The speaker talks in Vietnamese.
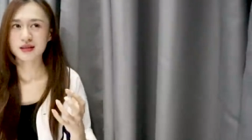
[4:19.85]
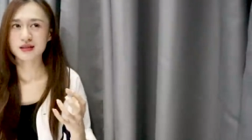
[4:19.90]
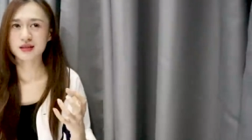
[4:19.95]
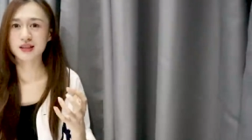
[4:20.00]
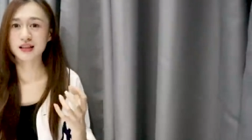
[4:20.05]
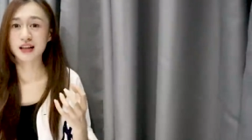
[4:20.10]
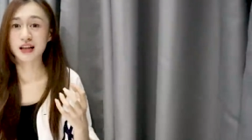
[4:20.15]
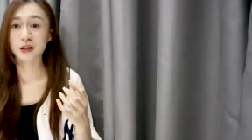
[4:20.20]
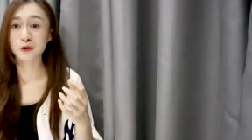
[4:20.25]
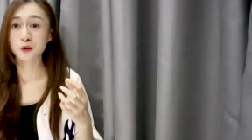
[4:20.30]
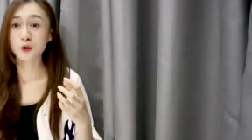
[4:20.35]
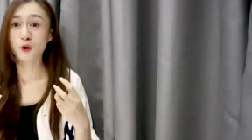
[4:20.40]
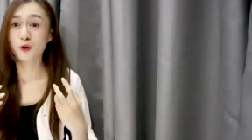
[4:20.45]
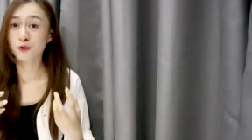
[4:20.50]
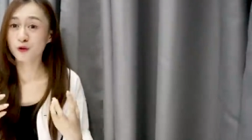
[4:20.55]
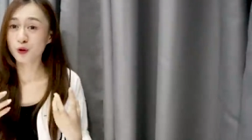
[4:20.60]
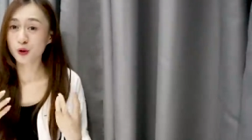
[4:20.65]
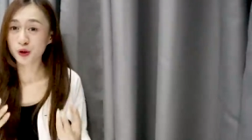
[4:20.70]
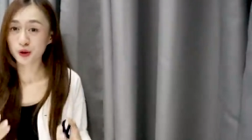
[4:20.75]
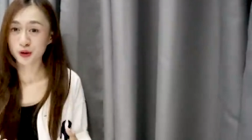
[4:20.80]
chỉ là đùa
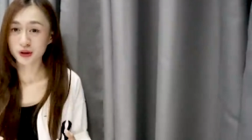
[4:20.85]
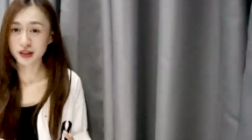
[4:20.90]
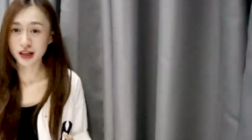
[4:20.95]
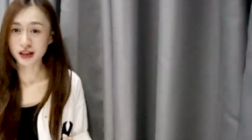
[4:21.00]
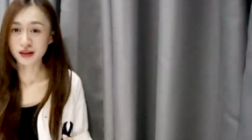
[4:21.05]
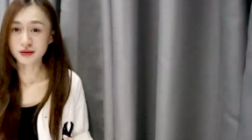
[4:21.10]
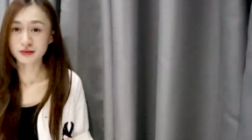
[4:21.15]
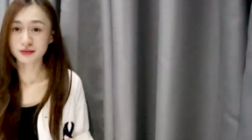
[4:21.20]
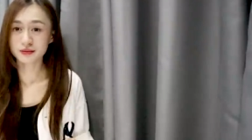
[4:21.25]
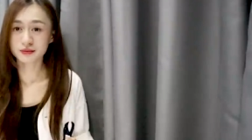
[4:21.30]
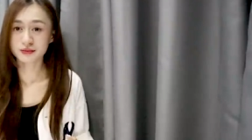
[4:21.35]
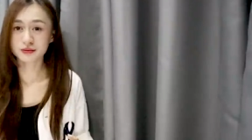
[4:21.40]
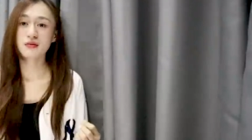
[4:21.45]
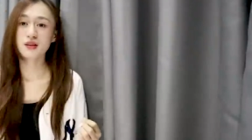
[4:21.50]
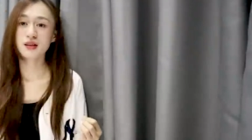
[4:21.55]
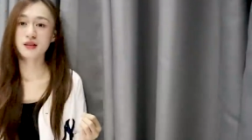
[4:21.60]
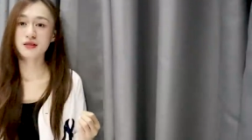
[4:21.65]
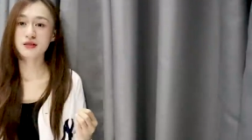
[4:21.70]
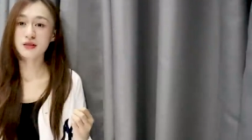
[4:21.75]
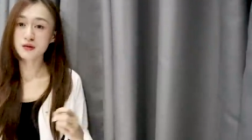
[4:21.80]
vui thôi nhá
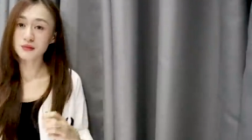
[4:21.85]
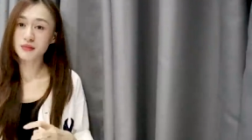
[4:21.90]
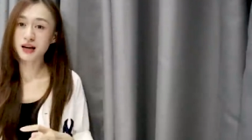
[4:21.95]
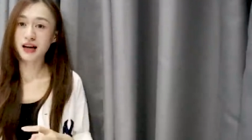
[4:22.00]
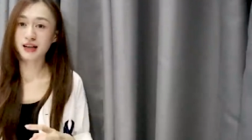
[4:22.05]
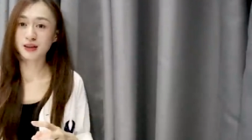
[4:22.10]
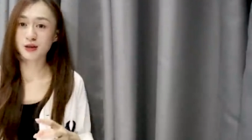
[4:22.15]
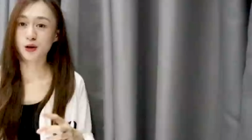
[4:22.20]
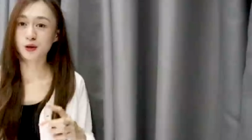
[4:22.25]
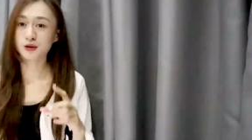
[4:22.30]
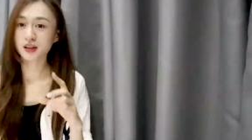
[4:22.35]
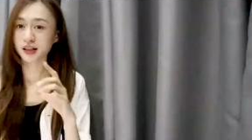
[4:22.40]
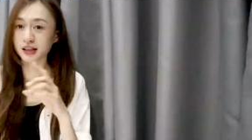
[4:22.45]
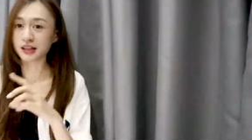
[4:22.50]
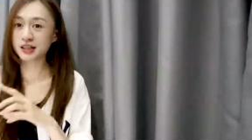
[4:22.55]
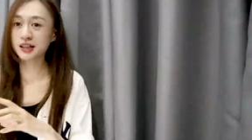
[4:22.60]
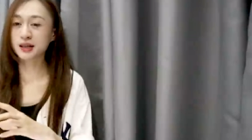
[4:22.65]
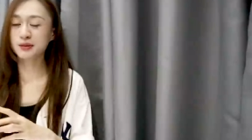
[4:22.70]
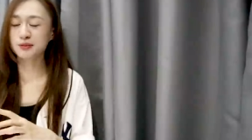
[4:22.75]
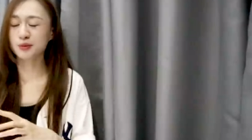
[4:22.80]
nhưng mà nó thể
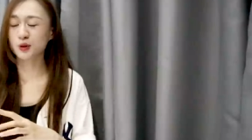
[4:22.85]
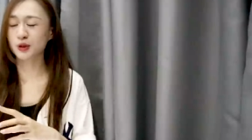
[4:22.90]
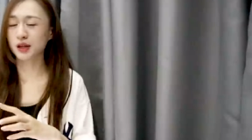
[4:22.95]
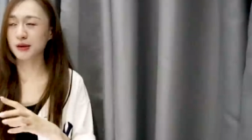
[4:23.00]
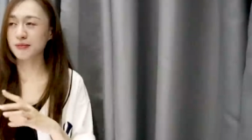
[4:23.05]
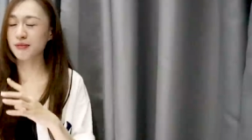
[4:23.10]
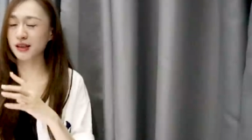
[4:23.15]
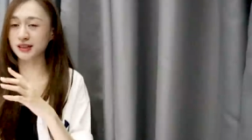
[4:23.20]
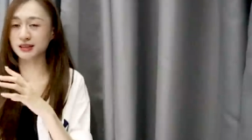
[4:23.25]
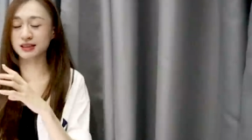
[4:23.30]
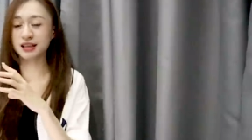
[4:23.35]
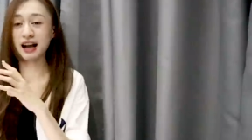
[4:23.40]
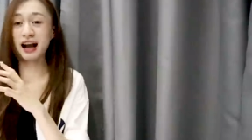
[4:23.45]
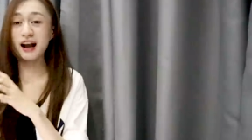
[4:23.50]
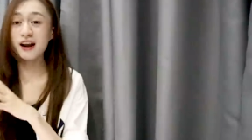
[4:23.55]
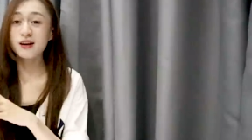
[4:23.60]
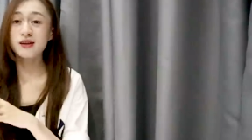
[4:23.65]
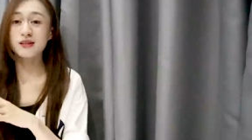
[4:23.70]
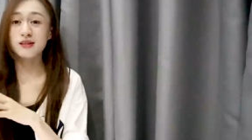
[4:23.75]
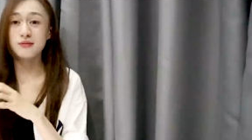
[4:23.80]
hiện một cái mặt
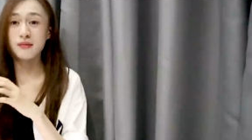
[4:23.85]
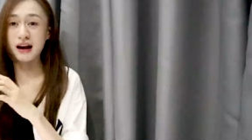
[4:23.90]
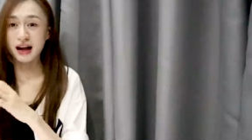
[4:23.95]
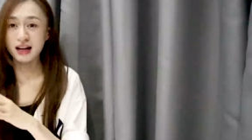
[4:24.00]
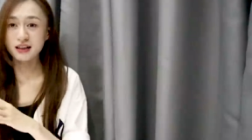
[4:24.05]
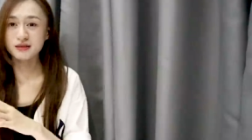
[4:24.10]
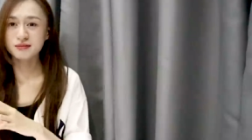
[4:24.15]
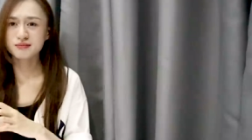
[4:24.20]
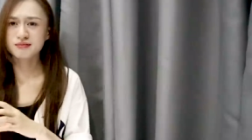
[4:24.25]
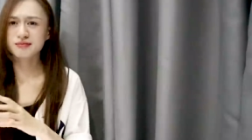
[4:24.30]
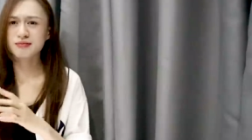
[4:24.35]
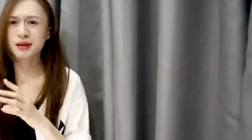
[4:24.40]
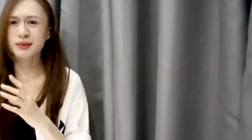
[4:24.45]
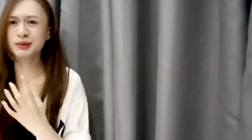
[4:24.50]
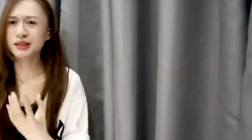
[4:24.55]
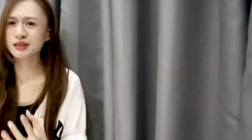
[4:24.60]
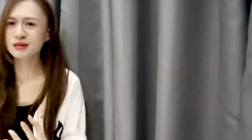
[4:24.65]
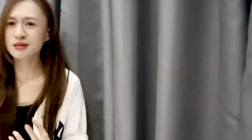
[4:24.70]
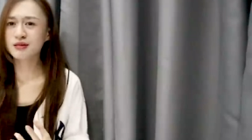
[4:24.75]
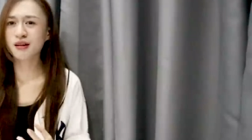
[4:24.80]
khác ở bạn mà
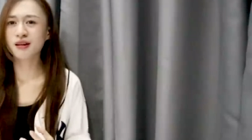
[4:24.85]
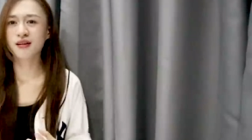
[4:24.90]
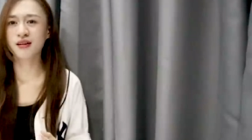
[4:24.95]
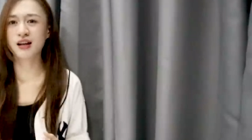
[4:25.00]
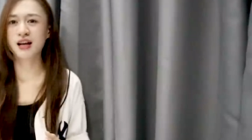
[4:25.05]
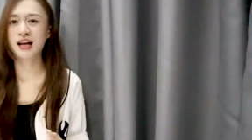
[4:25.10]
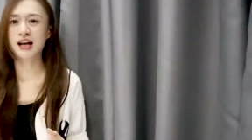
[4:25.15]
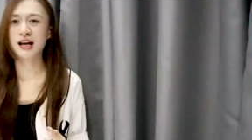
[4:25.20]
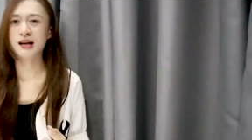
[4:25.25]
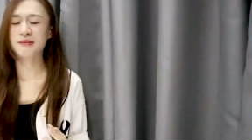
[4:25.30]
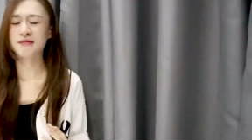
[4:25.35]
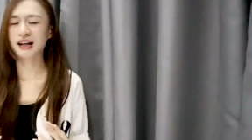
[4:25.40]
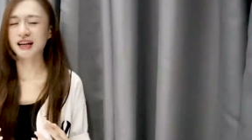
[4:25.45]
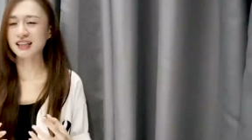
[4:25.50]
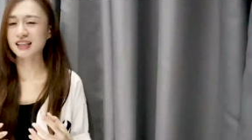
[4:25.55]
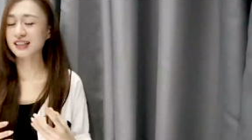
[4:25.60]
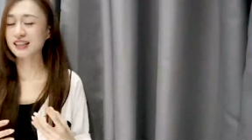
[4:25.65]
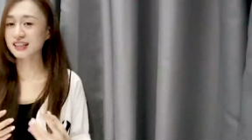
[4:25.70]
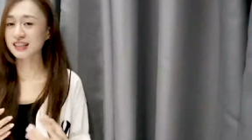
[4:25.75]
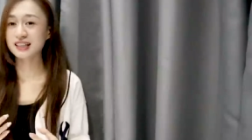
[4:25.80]
bình thường
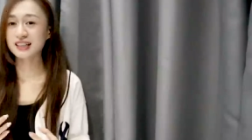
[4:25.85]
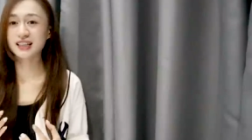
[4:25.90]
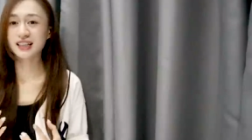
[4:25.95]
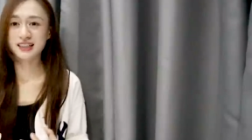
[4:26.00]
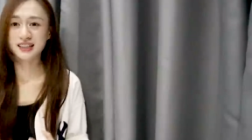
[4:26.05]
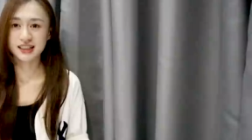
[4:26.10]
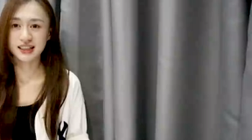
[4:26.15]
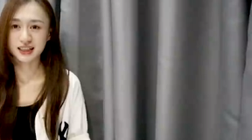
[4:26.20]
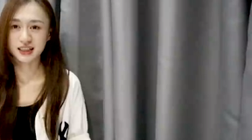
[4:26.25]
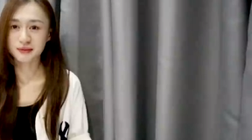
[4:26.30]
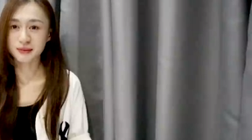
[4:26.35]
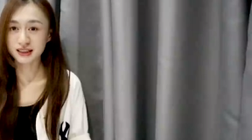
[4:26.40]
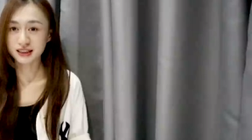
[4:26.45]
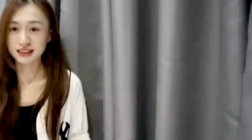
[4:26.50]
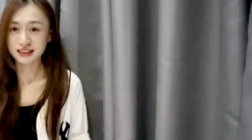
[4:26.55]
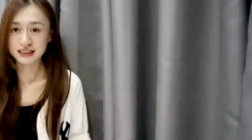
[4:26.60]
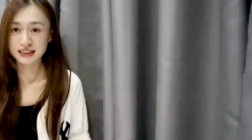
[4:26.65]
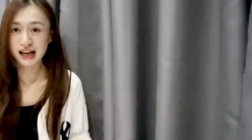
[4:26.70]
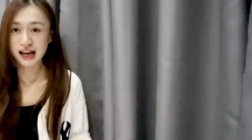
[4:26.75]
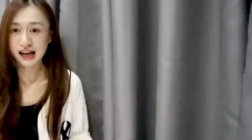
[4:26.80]
bạn ít khi thể hiện cái mặt
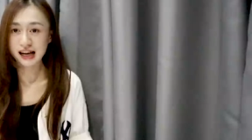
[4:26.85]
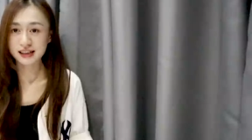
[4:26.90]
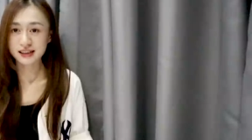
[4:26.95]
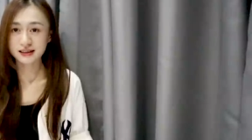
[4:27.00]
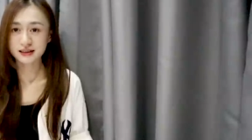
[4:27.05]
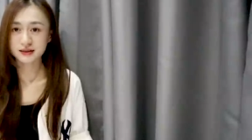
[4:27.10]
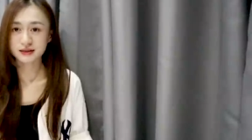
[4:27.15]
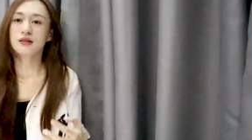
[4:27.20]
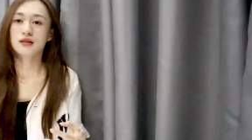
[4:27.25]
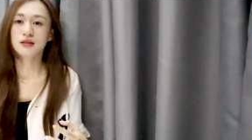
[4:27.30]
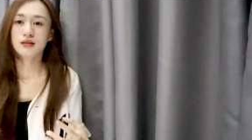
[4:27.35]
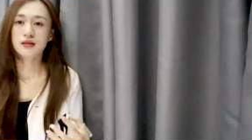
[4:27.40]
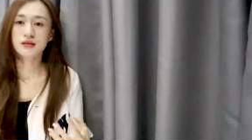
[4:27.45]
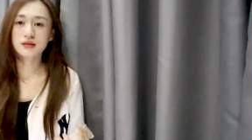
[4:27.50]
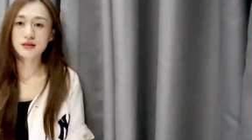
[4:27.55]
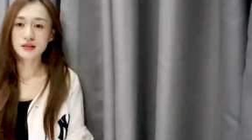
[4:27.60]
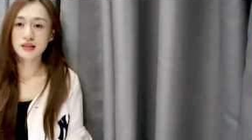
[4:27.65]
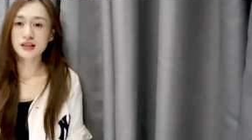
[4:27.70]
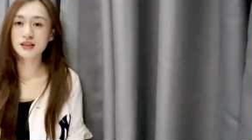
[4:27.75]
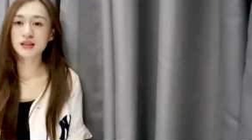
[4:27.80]
đấy ra
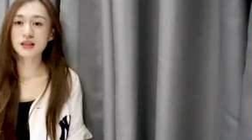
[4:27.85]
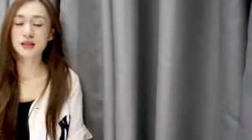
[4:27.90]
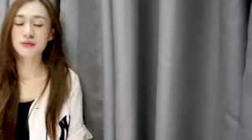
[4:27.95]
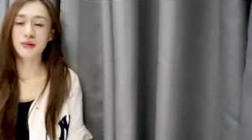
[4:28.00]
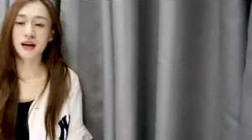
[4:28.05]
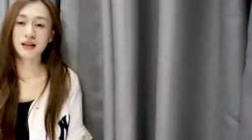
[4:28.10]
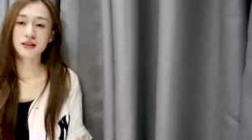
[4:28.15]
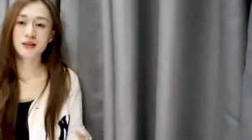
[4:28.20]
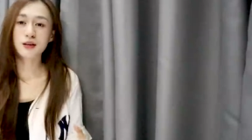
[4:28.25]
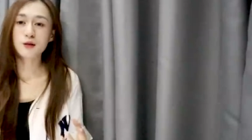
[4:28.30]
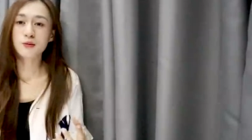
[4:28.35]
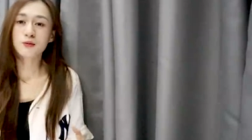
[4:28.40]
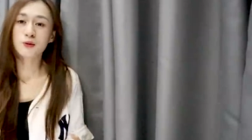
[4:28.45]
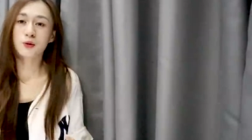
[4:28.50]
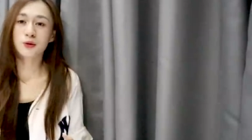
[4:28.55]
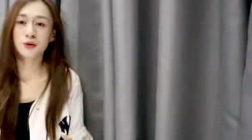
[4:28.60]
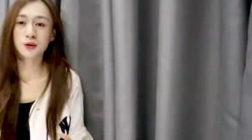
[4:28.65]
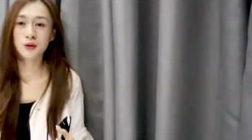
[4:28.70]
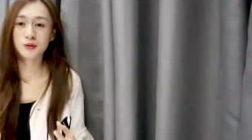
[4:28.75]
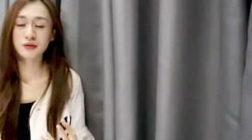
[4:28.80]
đương nhiên thì bạn không
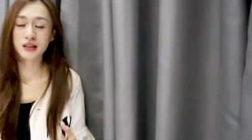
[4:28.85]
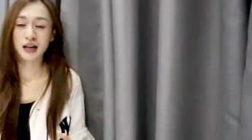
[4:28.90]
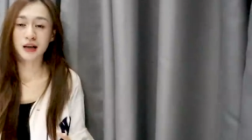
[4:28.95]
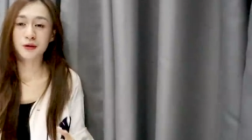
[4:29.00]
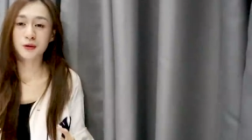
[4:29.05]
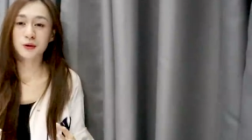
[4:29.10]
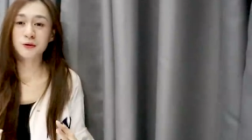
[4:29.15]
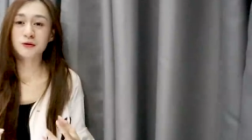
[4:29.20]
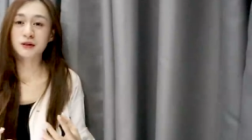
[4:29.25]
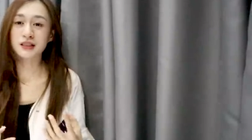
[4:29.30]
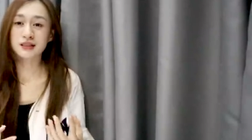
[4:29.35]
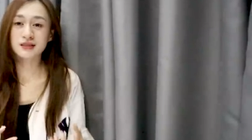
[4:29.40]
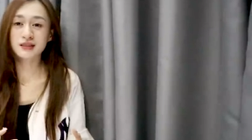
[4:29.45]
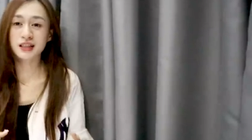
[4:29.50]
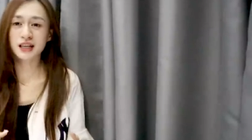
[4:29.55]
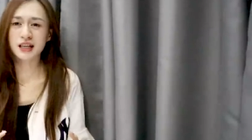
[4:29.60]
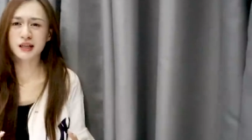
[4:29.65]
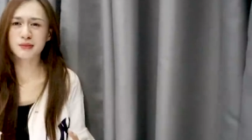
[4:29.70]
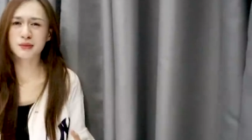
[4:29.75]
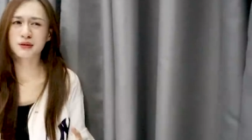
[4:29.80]
muốn lúc nào cũng phải như
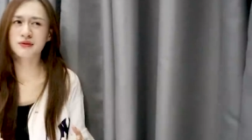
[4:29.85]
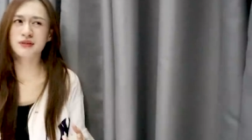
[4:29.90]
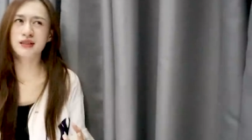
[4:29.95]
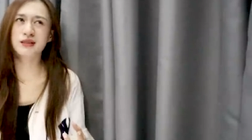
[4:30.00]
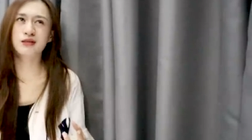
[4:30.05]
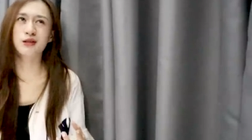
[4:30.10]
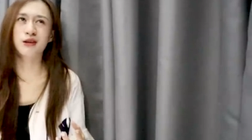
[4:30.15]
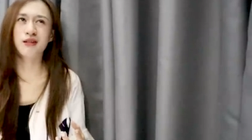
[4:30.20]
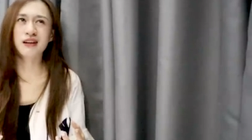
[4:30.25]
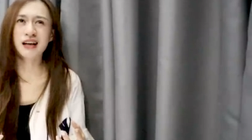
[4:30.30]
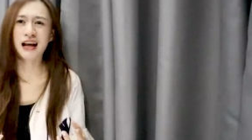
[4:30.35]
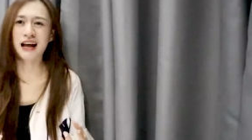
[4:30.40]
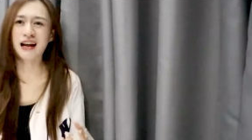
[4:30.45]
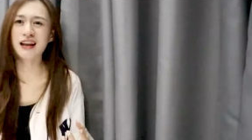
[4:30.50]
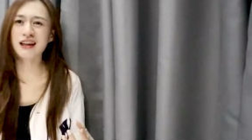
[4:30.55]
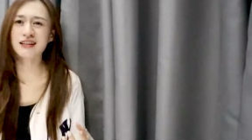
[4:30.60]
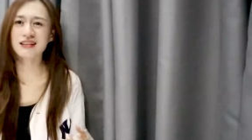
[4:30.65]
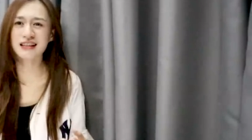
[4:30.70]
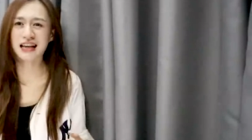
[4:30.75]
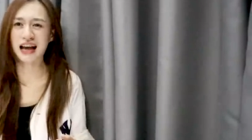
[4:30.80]
thế bởi vì nó khá
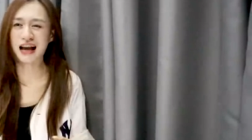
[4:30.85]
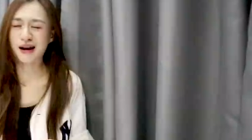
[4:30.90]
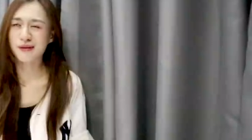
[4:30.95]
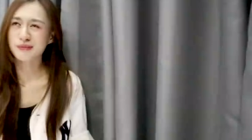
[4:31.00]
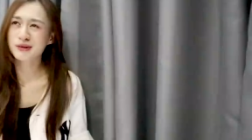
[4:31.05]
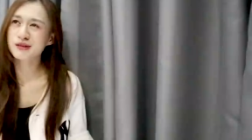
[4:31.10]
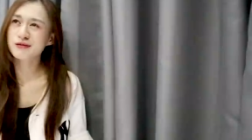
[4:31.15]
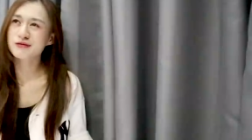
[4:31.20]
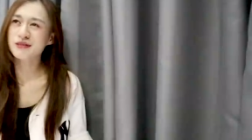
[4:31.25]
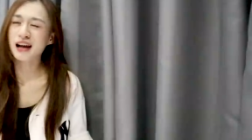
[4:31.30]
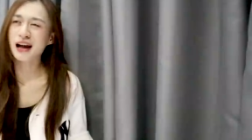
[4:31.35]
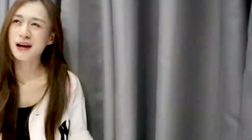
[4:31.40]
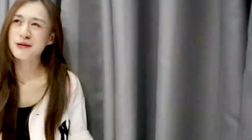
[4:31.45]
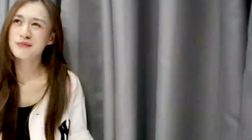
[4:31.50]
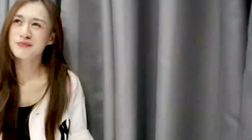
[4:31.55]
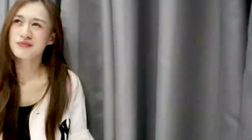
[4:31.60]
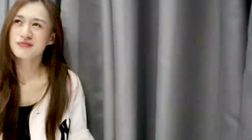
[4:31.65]
là nhàm ấy và